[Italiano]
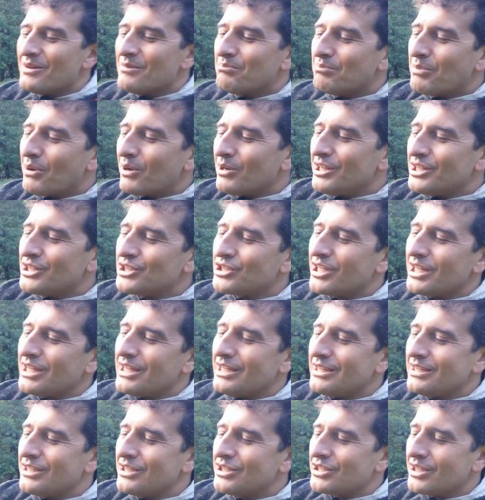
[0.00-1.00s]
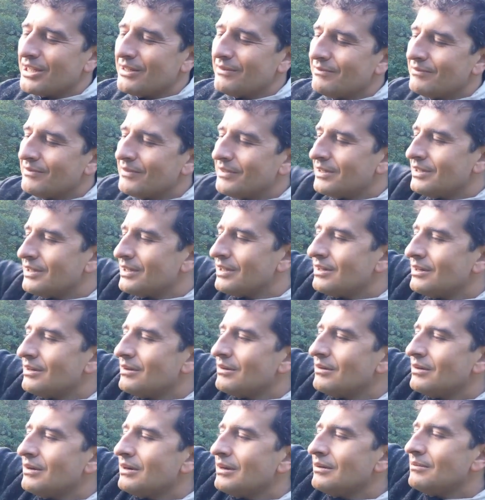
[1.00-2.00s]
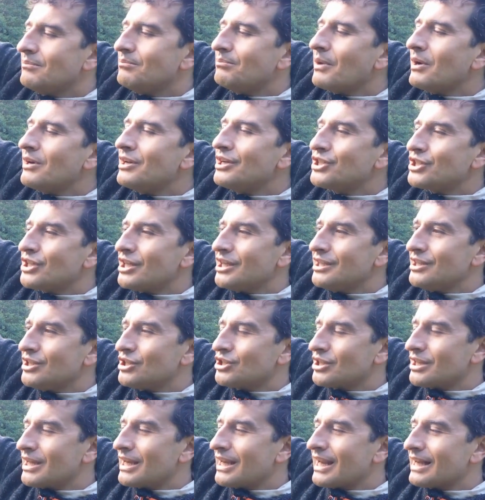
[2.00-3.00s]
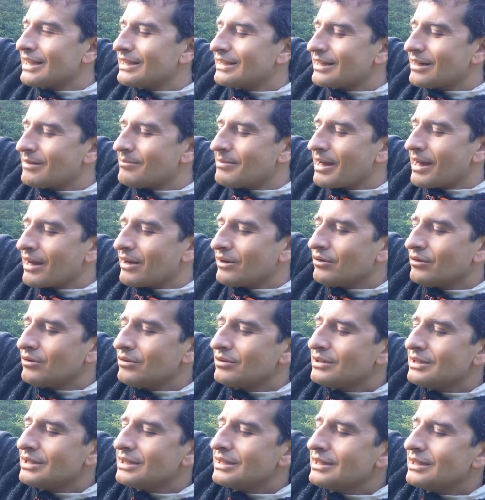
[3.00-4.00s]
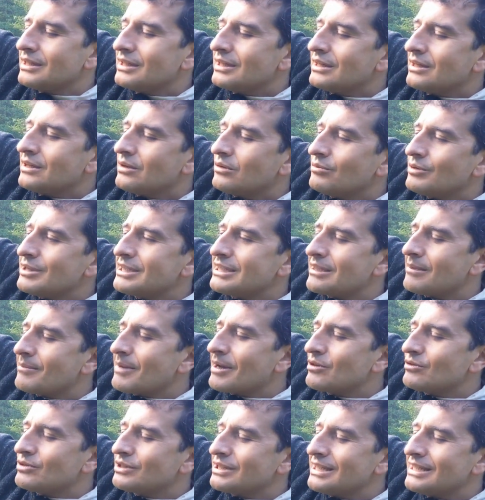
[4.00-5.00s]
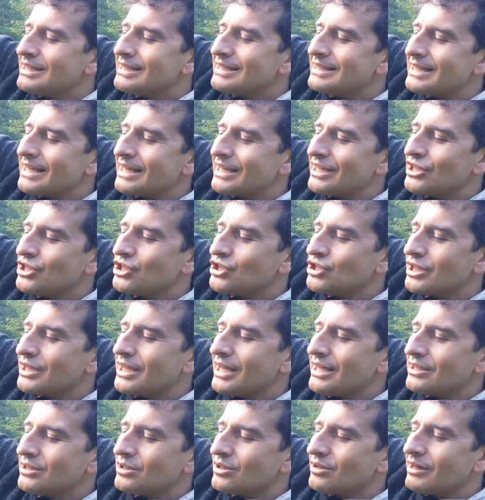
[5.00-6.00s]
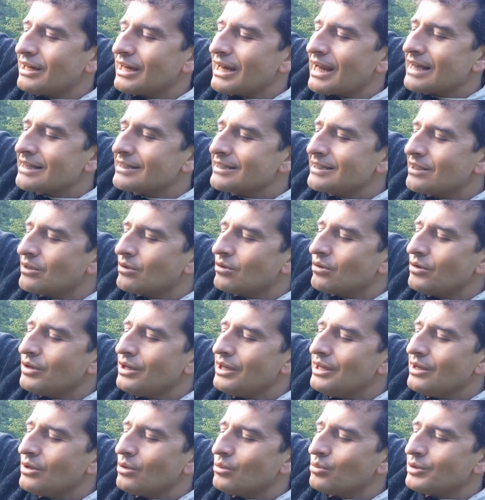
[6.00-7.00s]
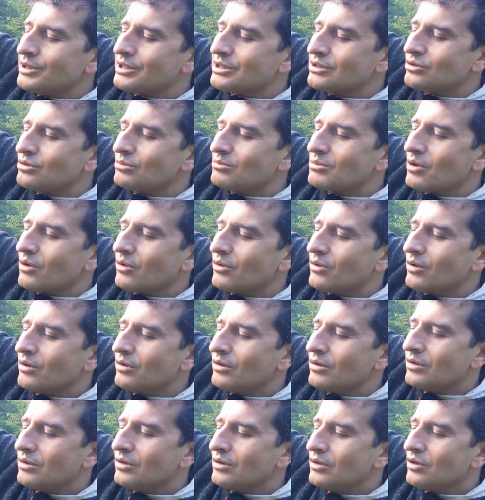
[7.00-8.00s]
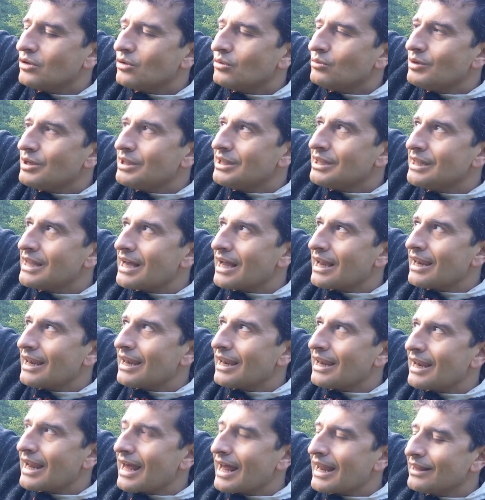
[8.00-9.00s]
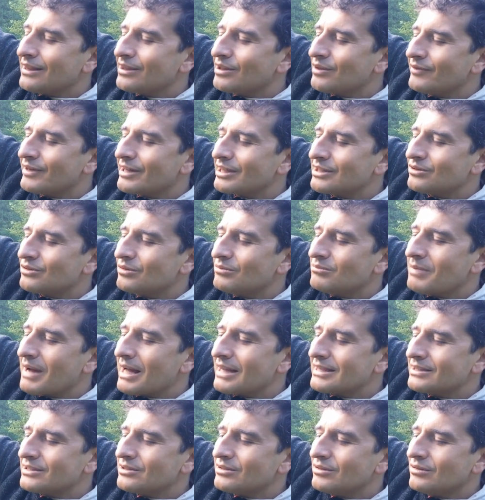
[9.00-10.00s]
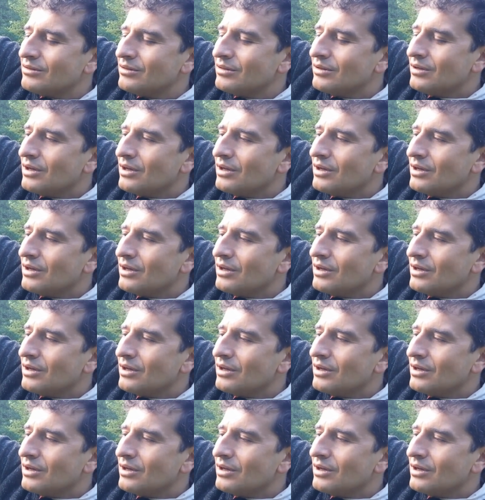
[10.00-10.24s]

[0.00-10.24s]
Pollice indice, pollice indice dell'altra mano, questa mano si inserisce dentro l'elastico in questo modo, quindi dall'alto verso il basso,